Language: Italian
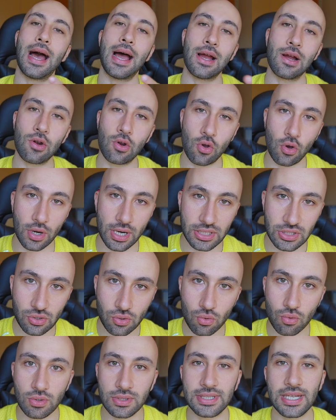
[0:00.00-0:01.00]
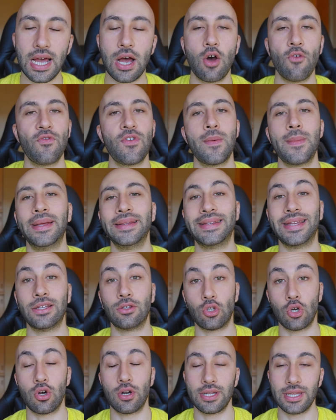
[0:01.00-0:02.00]
ancora scusa,
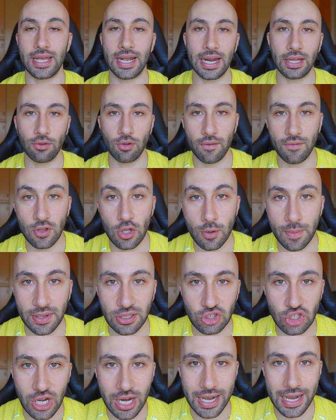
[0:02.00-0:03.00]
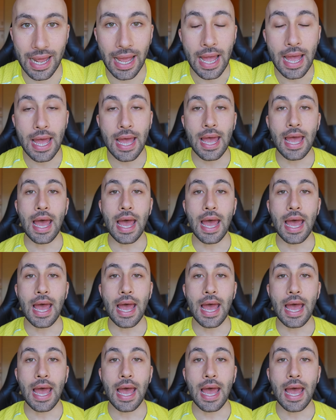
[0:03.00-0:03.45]
ovviamente torneranno i video pagelle